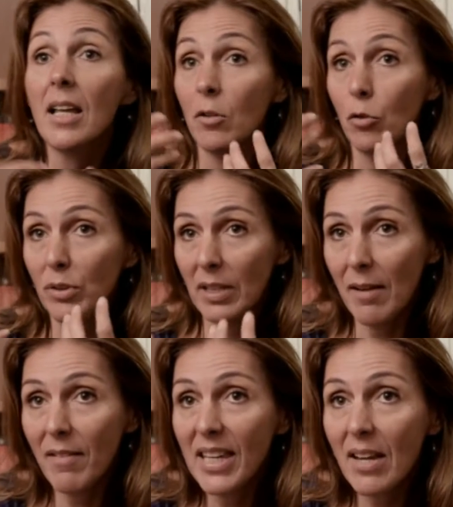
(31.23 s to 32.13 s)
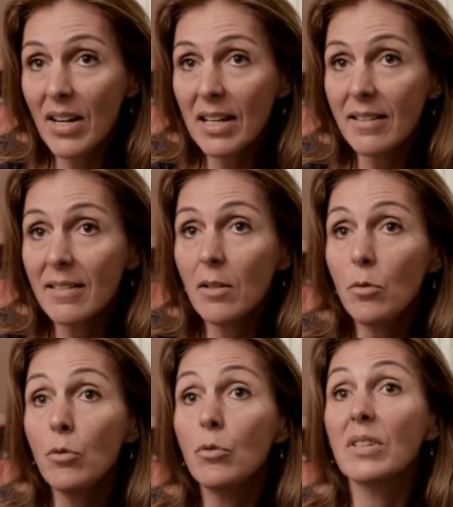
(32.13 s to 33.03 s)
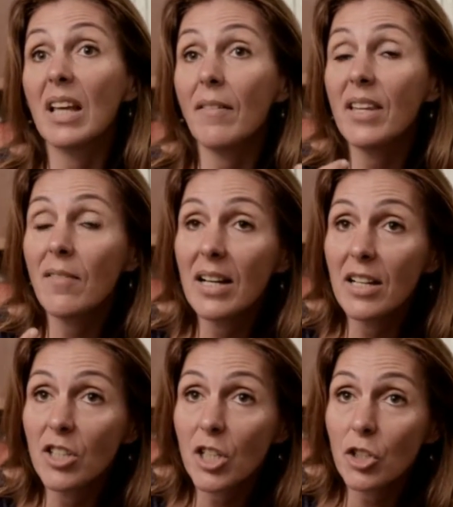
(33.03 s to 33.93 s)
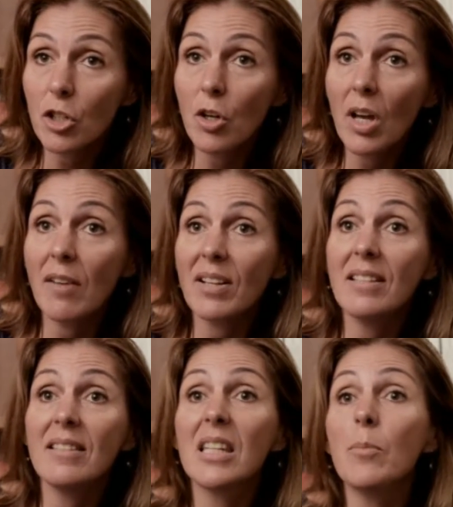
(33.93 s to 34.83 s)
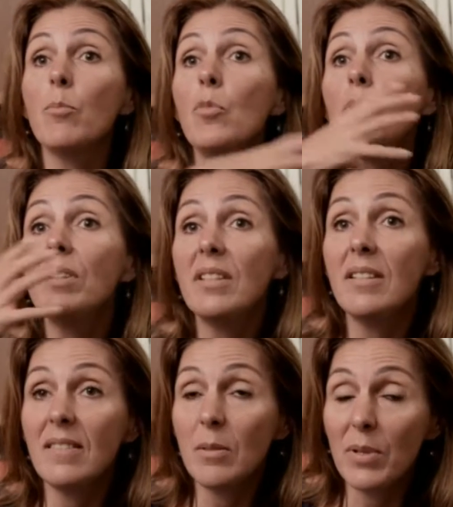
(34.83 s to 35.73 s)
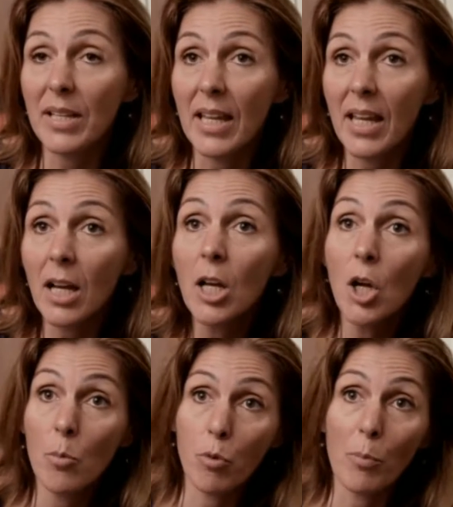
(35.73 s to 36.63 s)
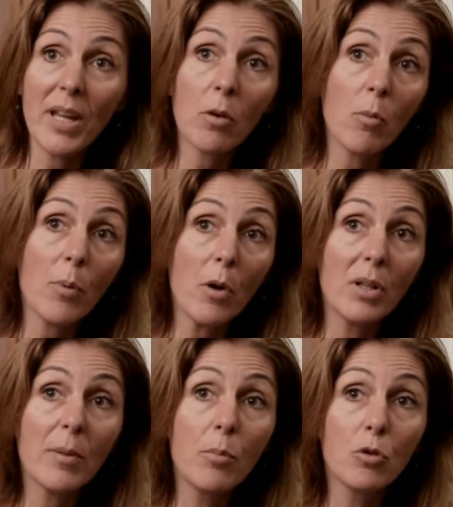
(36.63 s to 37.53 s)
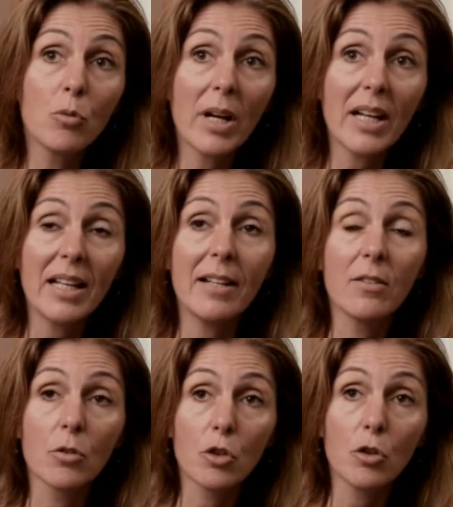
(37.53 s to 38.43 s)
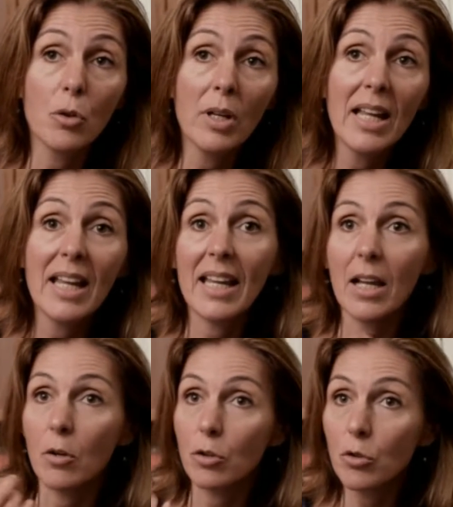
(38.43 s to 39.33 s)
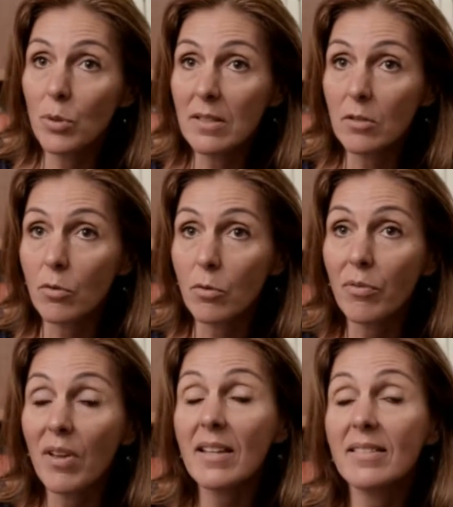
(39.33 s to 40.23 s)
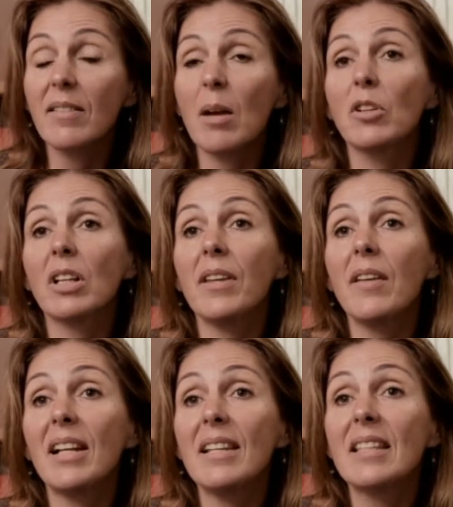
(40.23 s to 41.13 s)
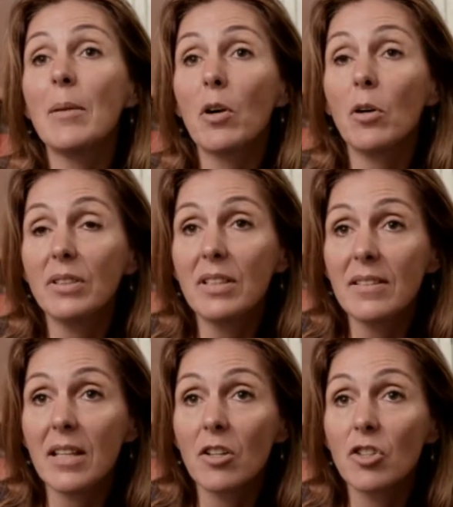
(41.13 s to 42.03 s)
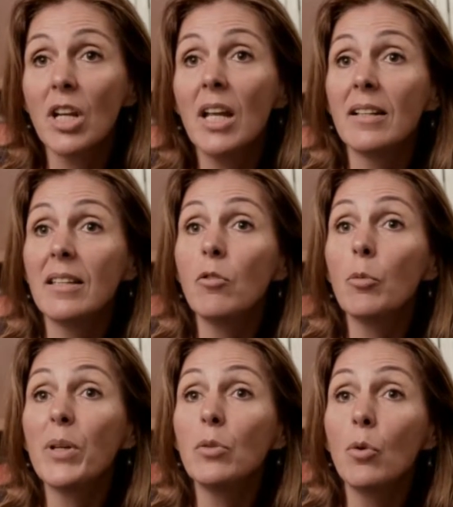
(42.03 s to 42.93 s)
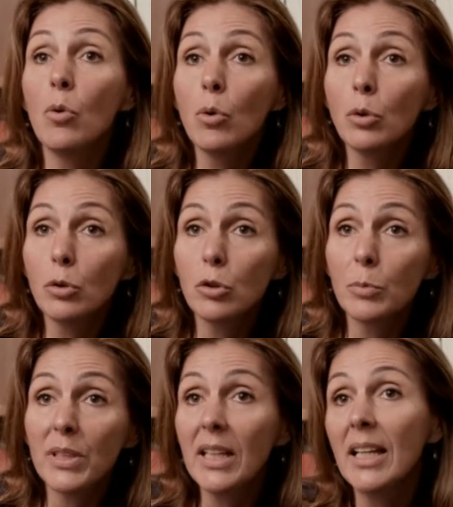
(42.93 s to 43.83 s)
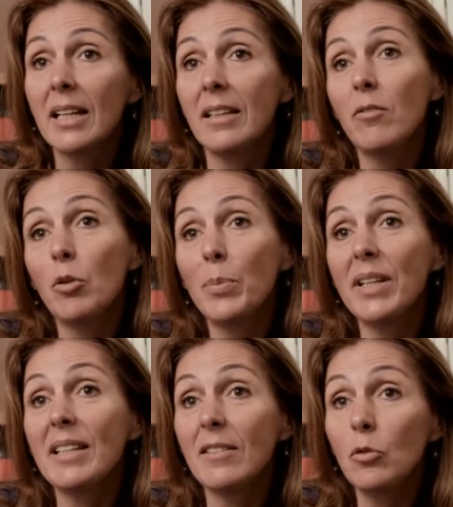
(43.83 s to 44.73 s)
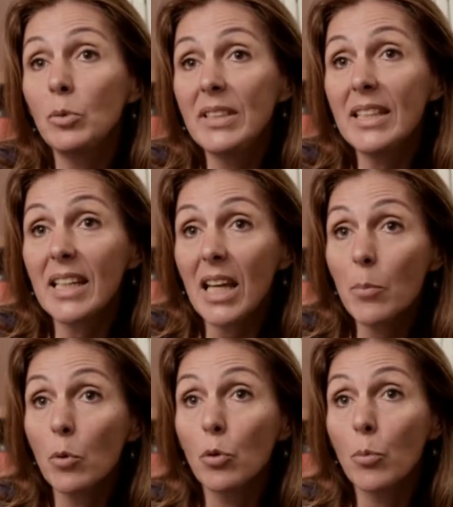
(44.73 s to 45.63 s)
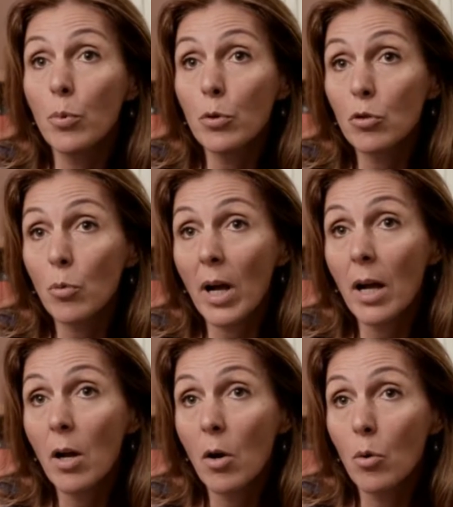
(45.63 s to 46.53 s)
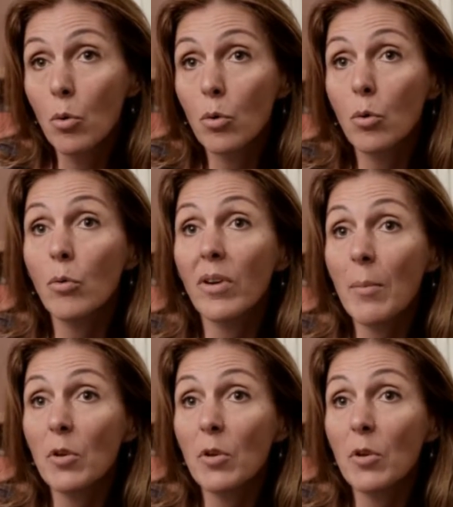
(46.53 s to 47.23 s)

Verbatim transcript: de travailler avec les élus, de travailler avec les chercheurs, avec des équipes multidisciplinaires pour bien comprendre les besoins et les enjeux. Et ensuite, ce qu'on veut faire, c'est vraiment travailler avec les apprentissages, développer de l'autonomie, développer des outils qui répondent aux besoins locaux vraiment